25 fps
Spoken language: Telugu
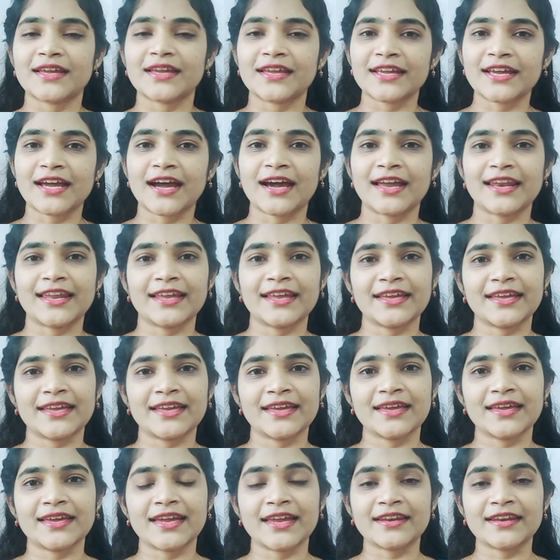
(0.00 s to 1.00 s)
ఇంకా అలాగే
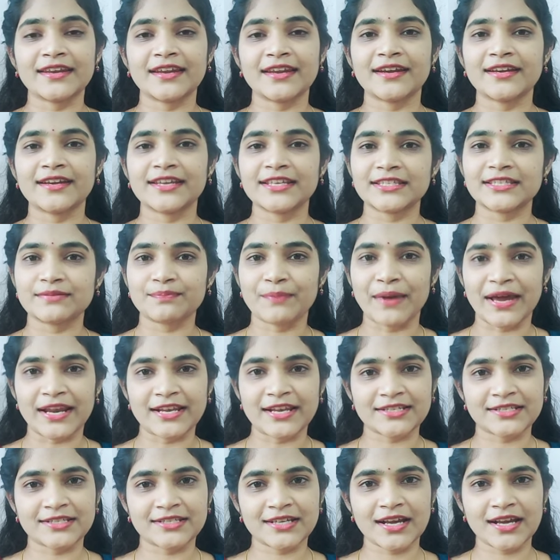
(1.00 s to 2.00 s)
ఏంటంటే
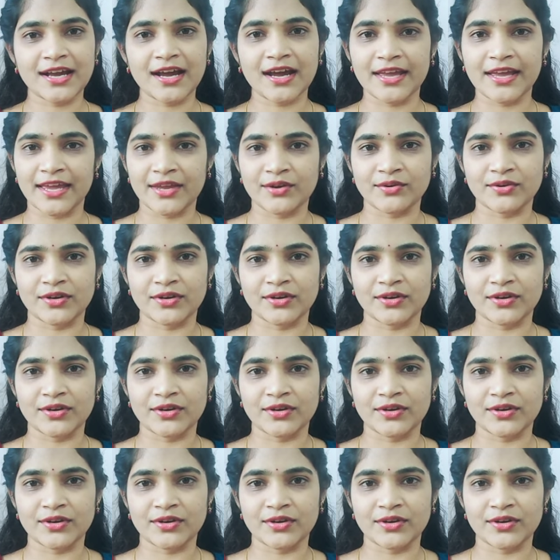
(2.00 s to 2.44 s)
పల్చగా హెయిర్